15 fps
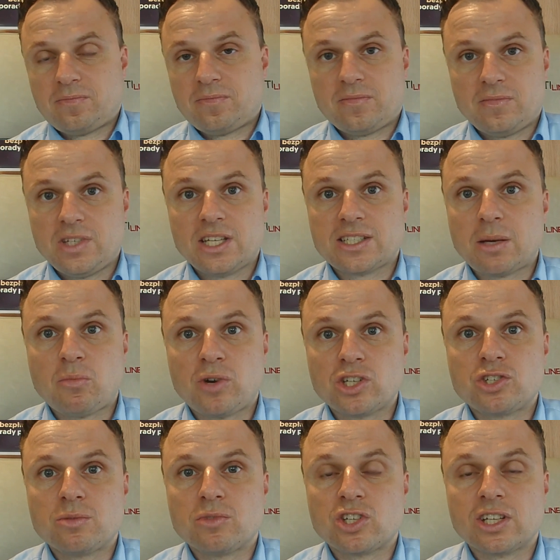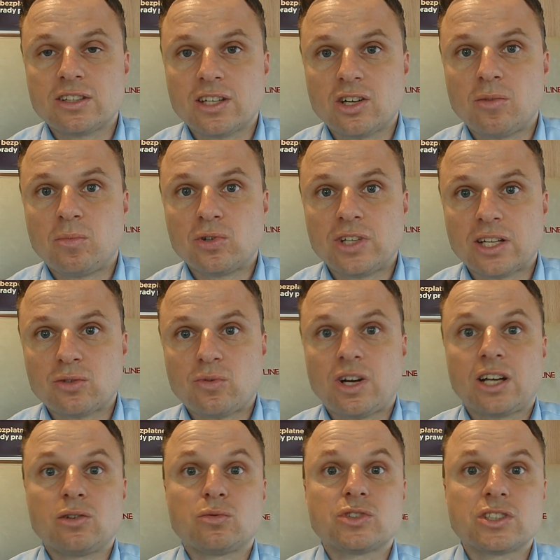nie zapłacimy żadnego podatku,
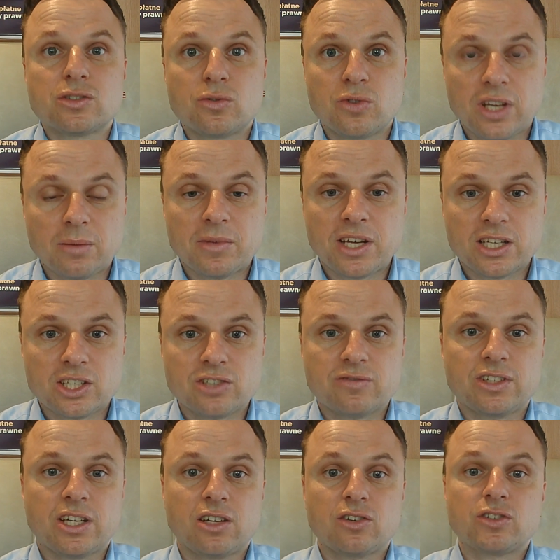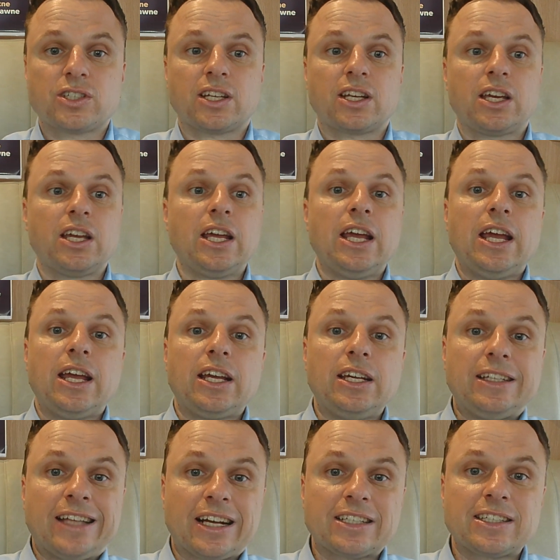ale uzyskujemy jakieś wynagrodzenie,
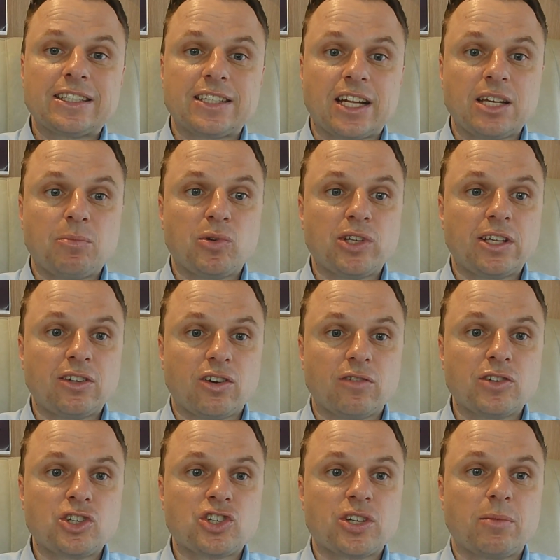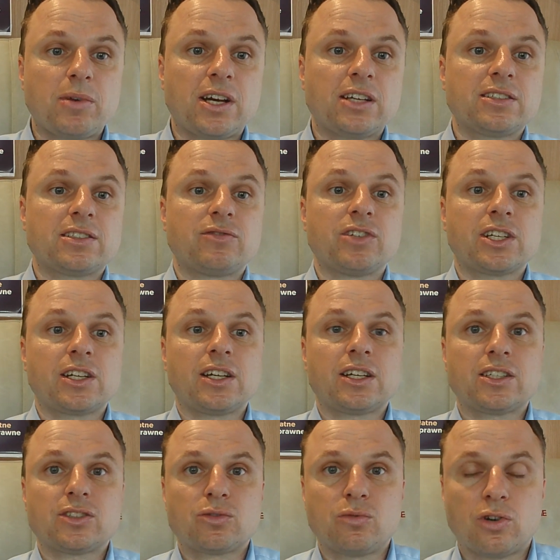i tak zeznanie podatkowe trzeba zwykle
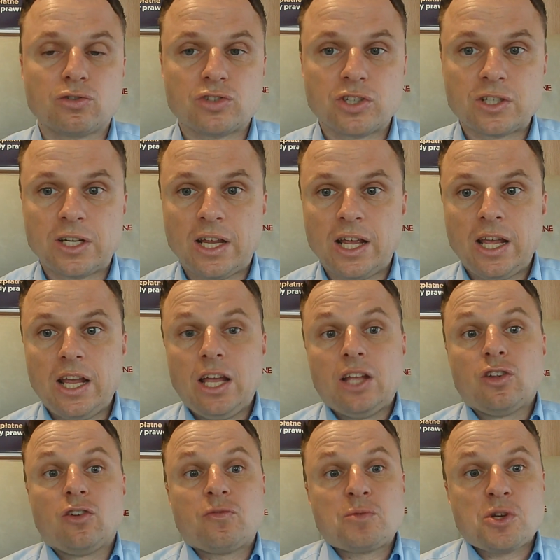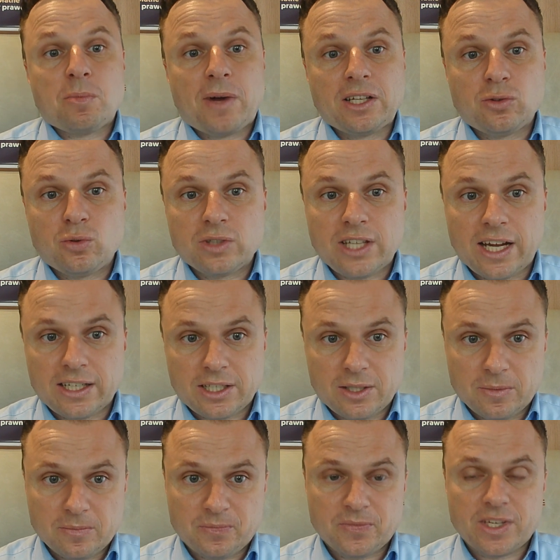złożyć. No, w przypadku
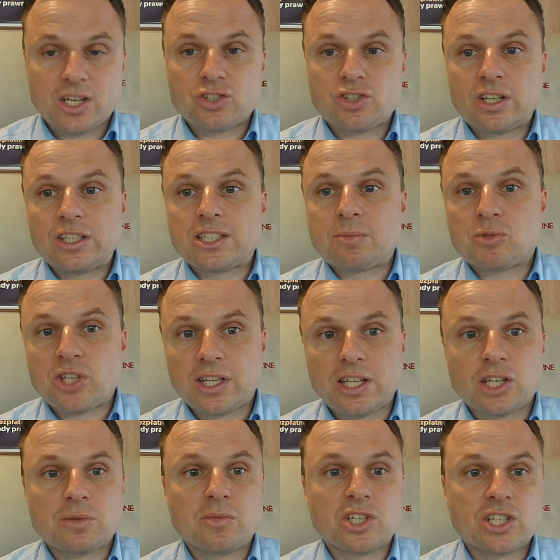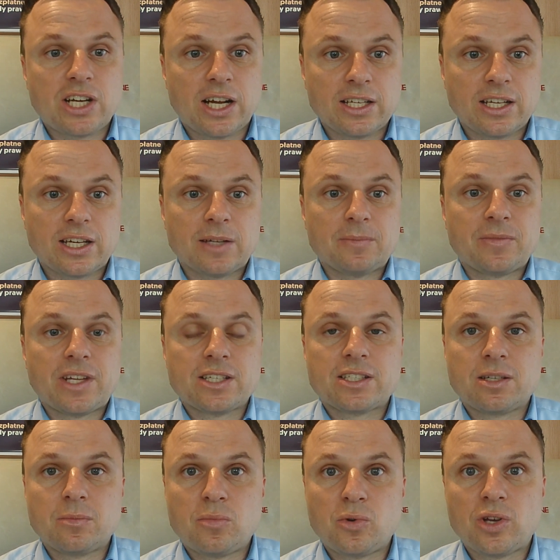takim, jeżeli sprzedaż mieszkania
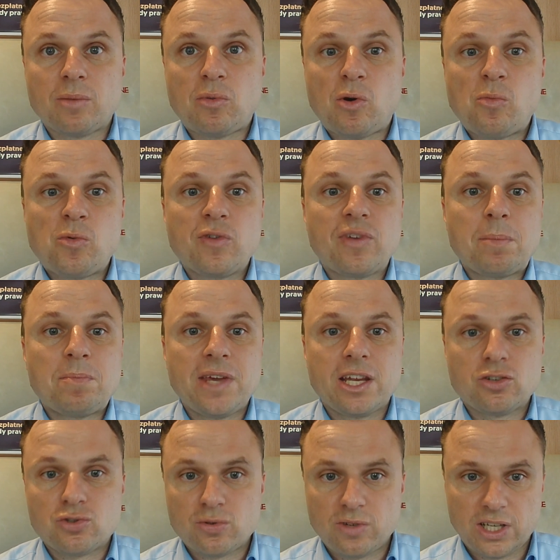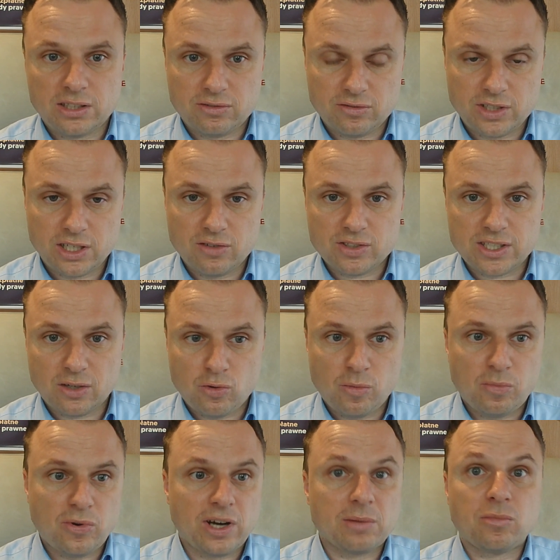następuje po upływie 5 lat od jego
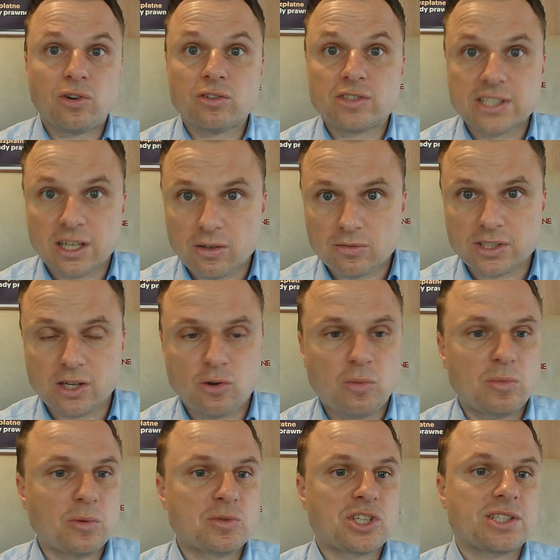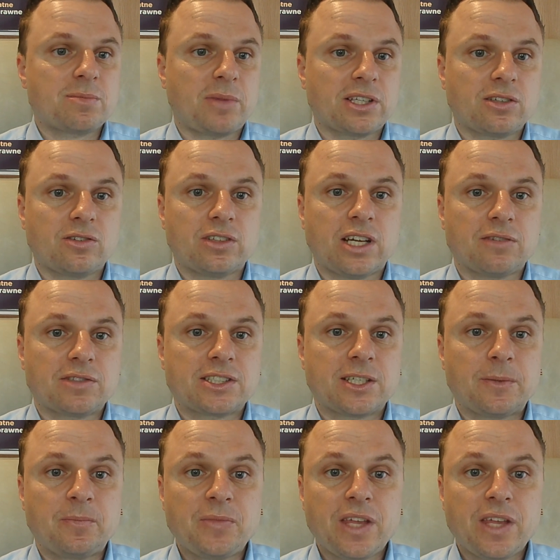zakupu albo od zakupu przez spadkodawcę,